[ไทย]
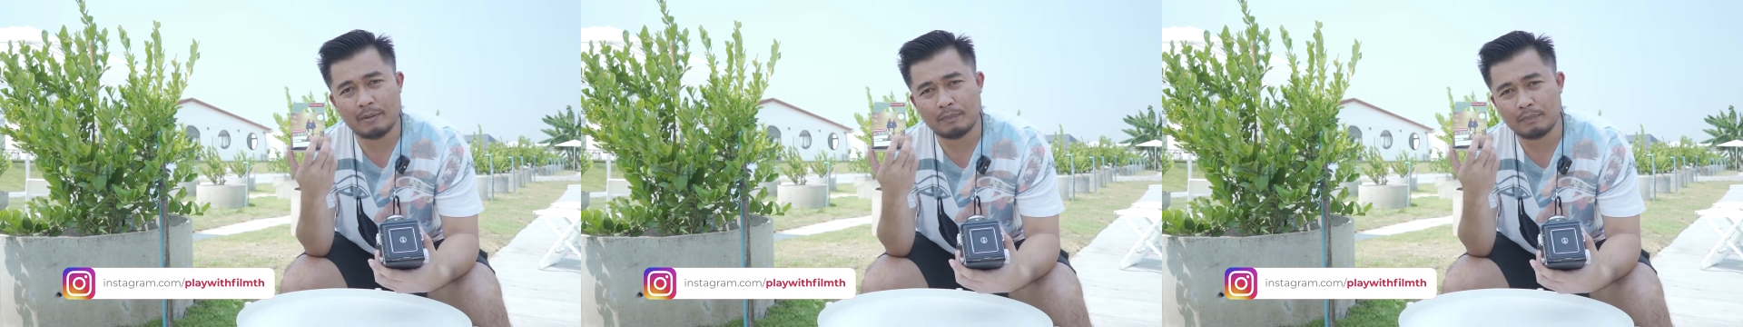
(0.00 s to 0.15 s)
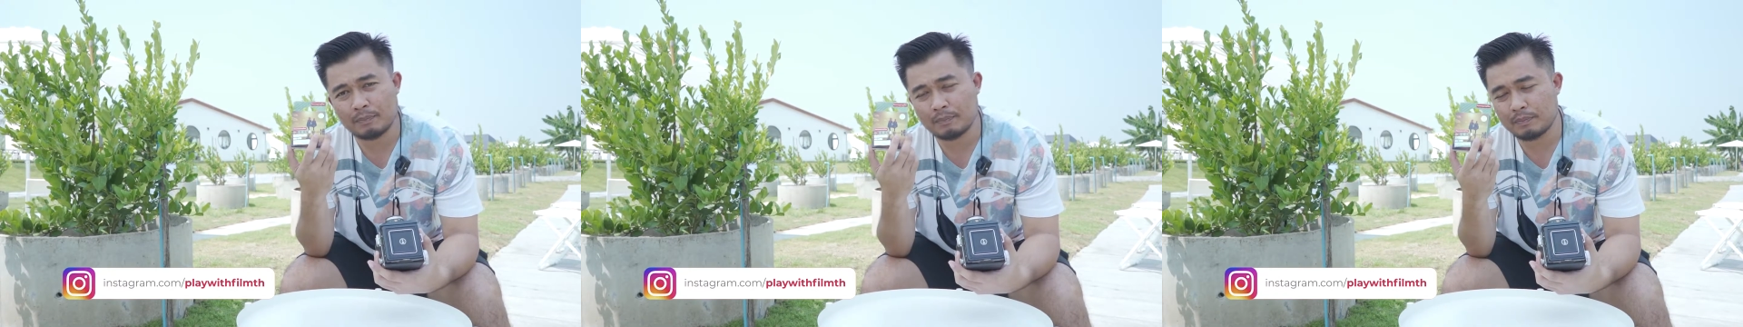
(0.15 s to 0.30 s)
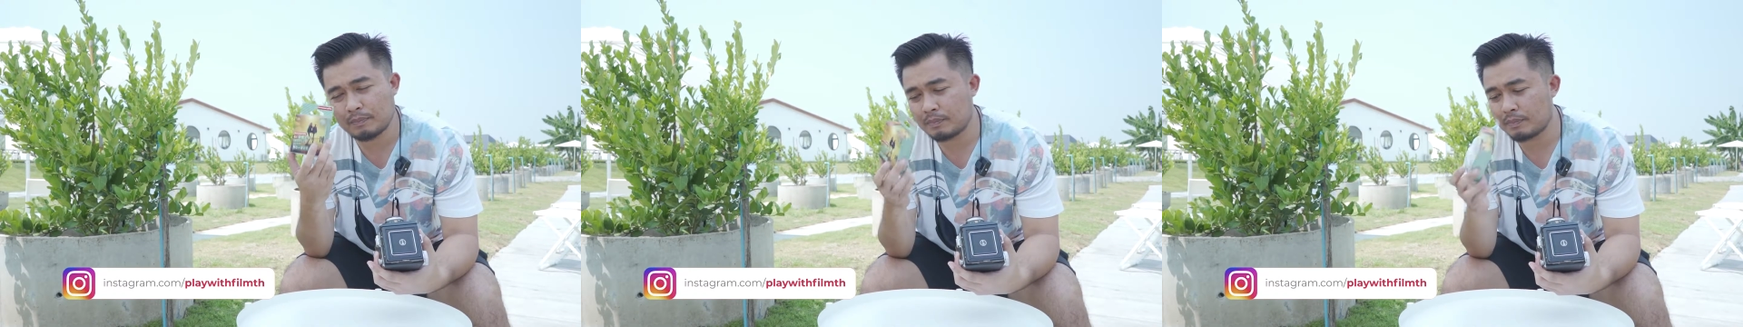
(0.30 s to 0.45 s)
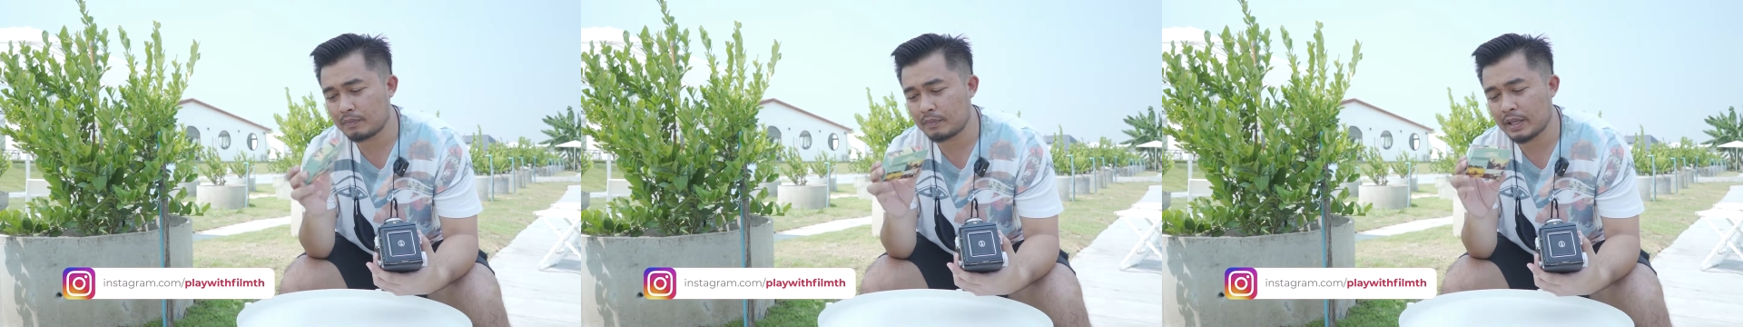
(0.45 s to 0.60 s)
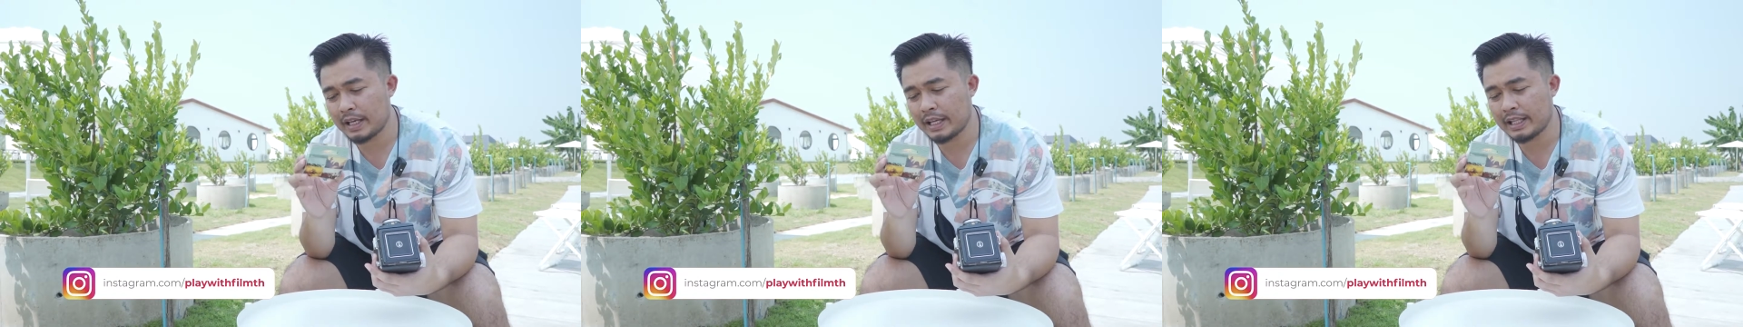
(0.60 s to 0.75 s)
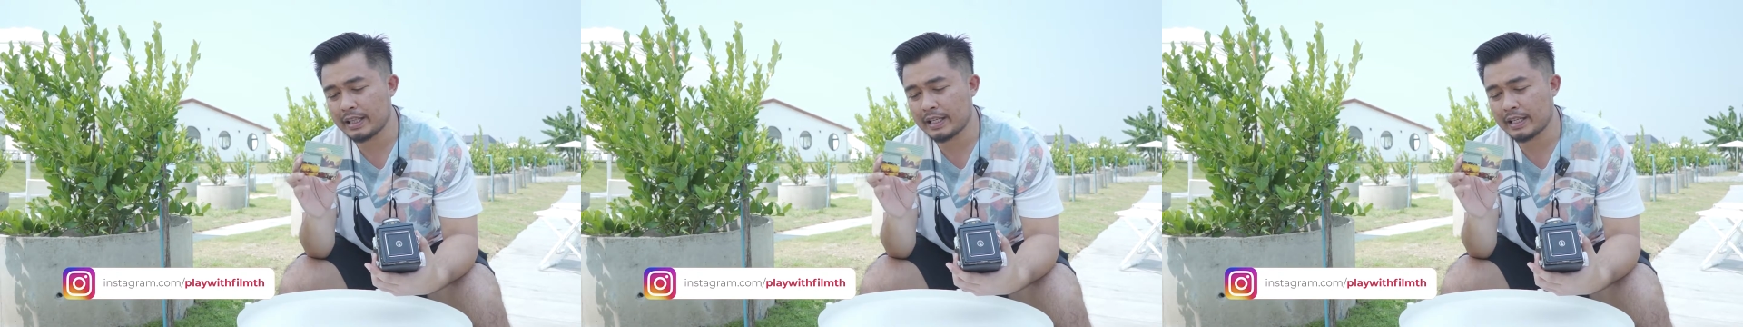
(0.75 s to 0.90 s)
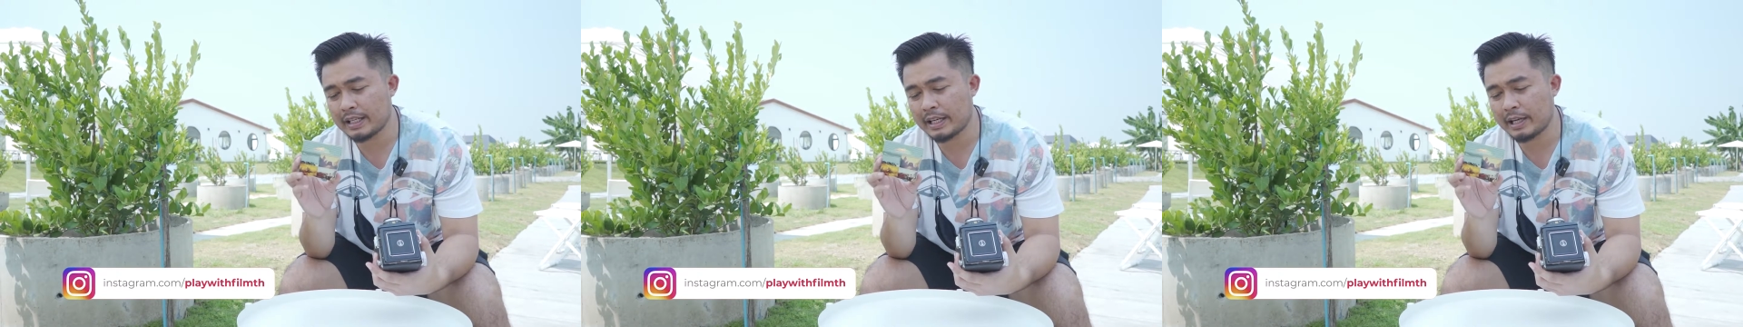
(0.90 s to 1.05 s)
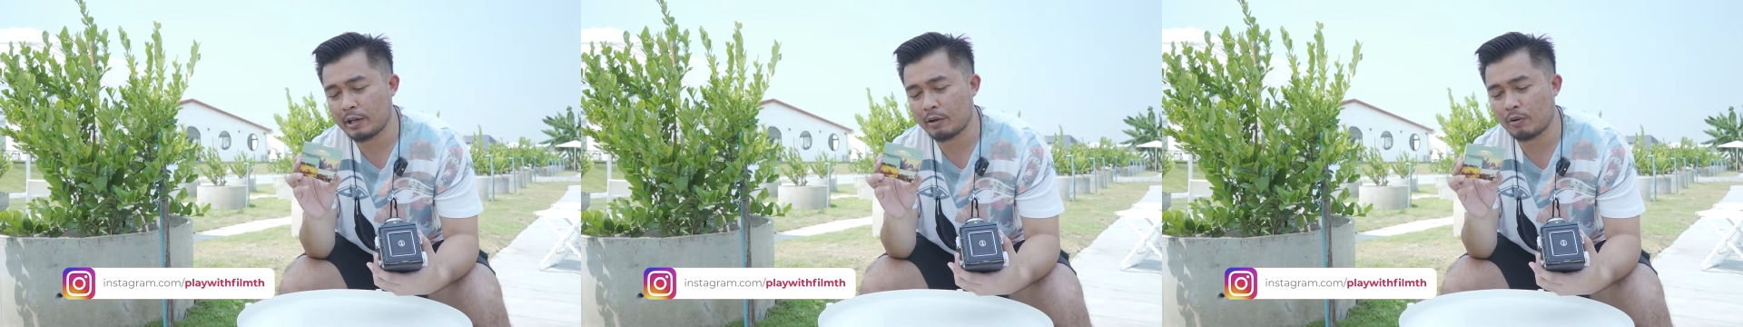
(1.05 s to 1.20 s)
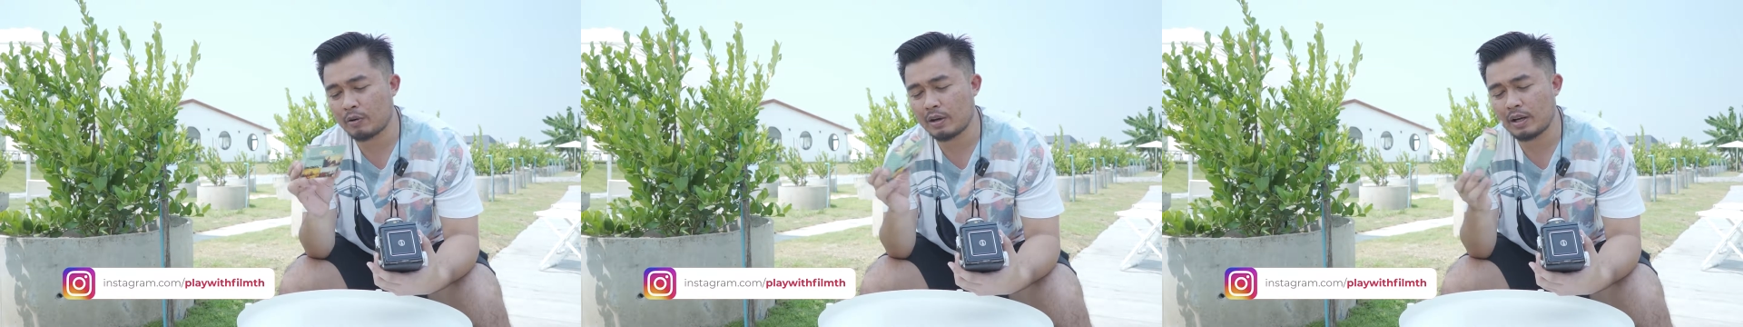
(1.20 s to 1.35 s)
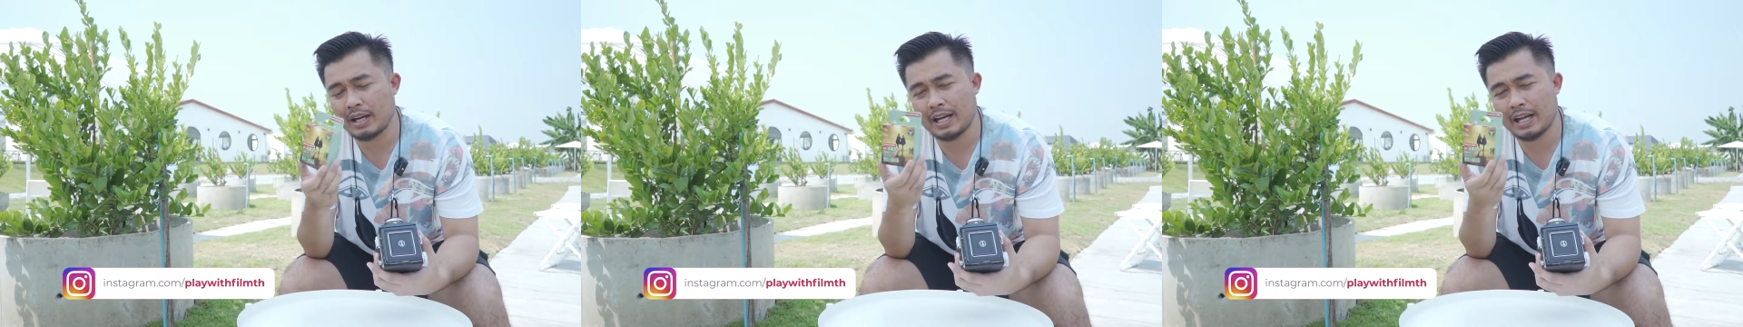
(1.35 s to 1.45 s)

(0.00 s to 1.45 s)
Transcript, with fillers: ครับเลสสเกล